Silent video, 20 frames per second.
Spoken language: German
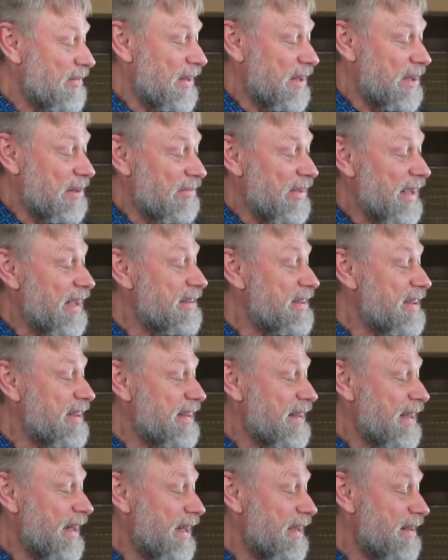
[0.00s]
seiner
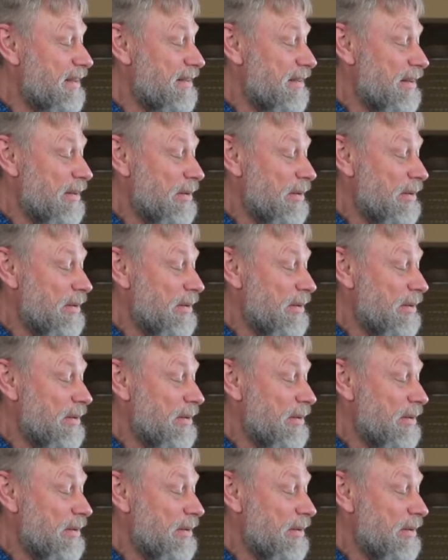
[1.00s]
Wertigkeit.